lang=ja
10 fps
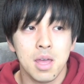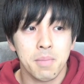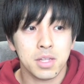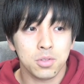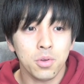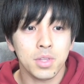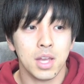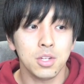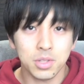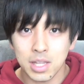まあ、どん
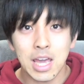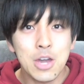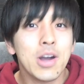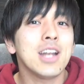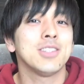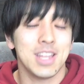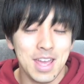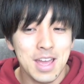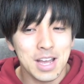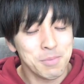な、いろんな内容があるんで
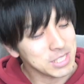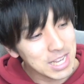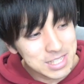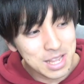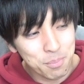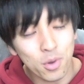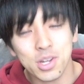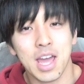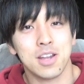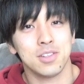ね、まあ、3000本
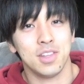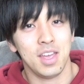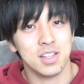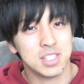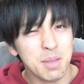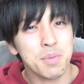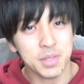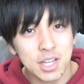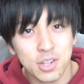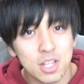ぐらいあるんで、全部
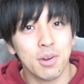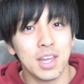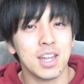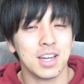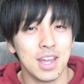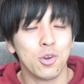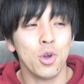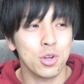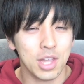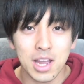見てくれとはなかなかね、
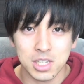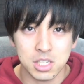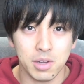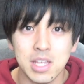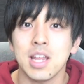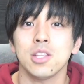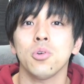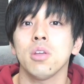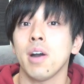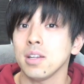声を大にしては言えないと
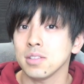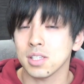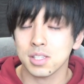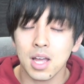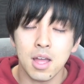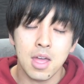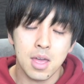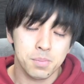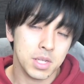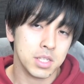こではあるんですが、
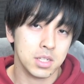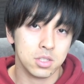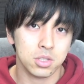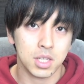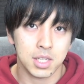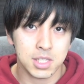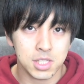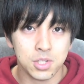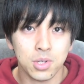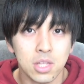皆さんにとって
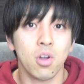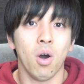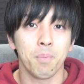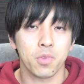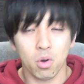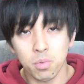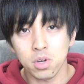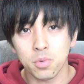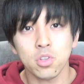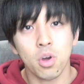必要だと
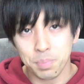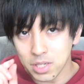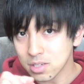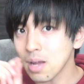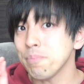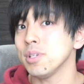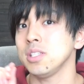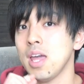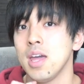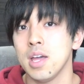思うものをピックアップし
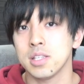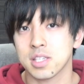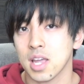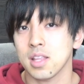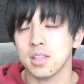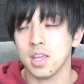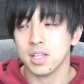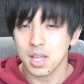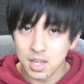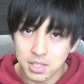て、使って
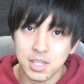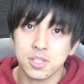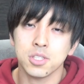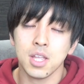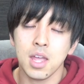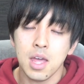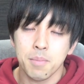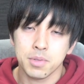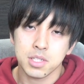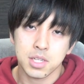いただき、そして
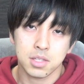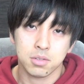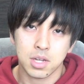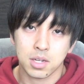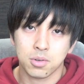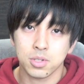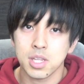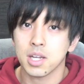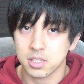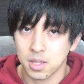皆さんの学校
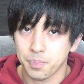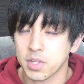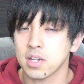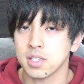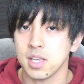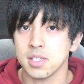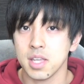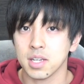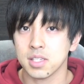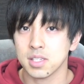生活、学生
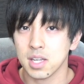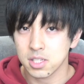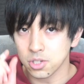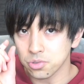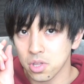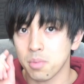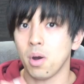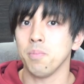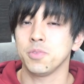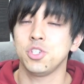生活がちょっとで
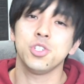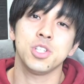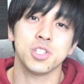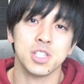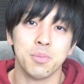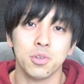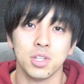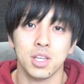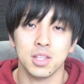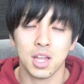も充実したもの
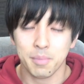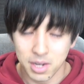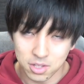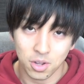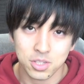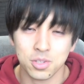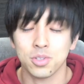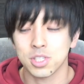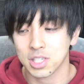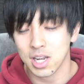になればなと、そ
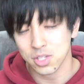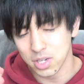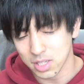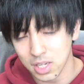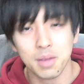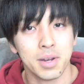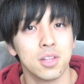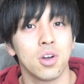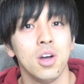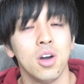の力添えができれば
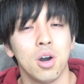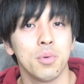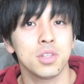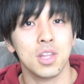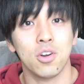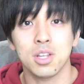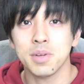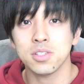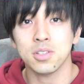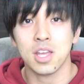なと思っており
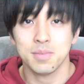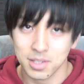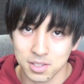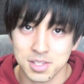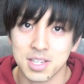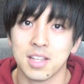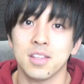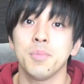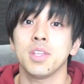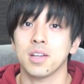ますので、うまく使っ
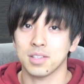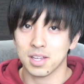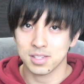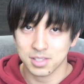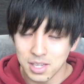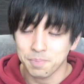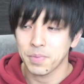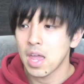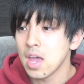てみてください。